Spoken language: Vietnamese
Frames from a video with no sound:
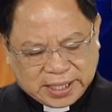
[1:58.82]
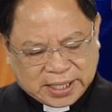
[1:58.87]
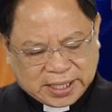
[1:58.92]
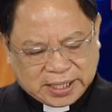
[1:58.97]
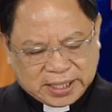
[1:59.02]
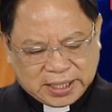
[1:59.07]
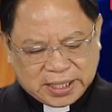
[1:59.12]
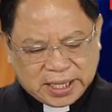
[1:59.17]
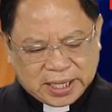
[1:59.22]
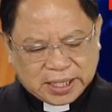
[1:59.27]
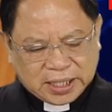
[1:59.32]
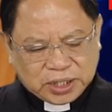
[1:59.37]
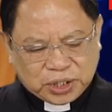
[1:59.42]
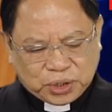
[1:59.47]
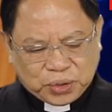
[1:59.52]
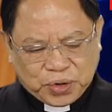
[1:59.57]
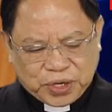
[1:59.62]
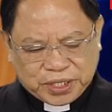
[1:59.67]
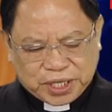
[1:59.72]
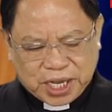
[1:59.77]
Nhưng
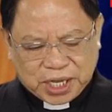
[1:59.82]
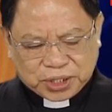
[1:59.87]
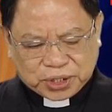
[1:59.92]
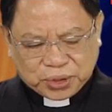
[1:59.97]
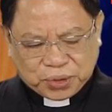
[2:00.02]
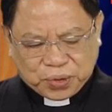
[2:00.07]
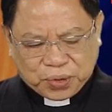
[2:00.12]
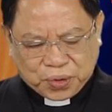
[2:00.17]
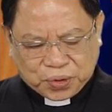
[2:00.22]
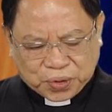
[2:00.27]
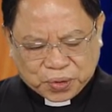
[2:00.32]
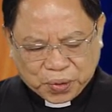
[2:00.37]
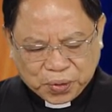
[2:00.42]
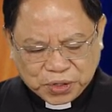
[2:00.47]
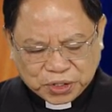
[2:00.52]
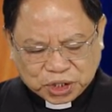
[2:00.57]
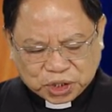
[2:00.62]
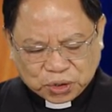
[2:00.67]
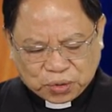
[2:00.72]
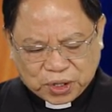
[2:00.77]
Chúa Giêsu
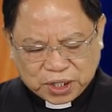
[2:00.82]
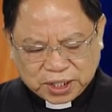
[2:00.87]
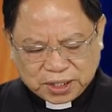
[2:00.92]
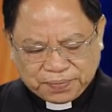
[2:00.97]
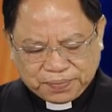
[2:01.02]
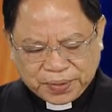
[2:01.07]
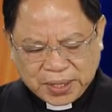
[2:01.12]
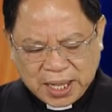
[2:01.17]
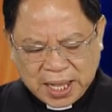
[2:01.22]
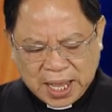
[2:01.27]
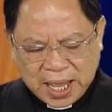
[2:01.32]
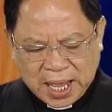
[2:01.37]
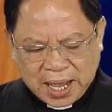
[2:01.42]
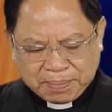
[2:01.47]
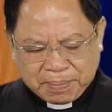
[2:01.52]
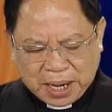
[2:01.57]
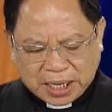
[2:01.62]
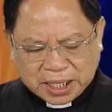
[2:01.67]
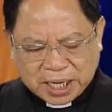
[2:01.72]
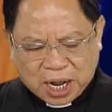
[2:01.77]
cúi xuống,
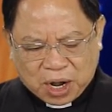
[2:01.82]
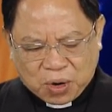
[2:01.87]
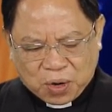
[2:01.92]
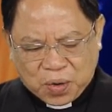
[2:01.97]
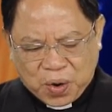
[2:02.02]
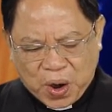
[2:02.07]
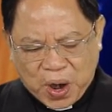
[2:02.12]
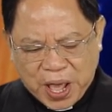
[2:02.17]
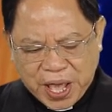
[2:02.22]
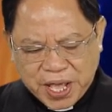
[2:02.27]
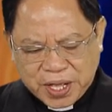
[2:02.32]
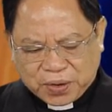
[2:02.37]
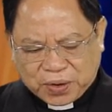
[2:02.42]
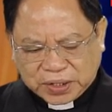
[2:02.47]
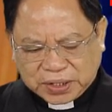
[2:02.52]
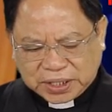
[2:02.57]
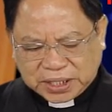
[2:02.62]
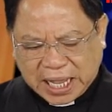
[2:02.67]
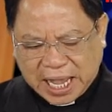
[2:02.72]
bắt đầu lấy ngón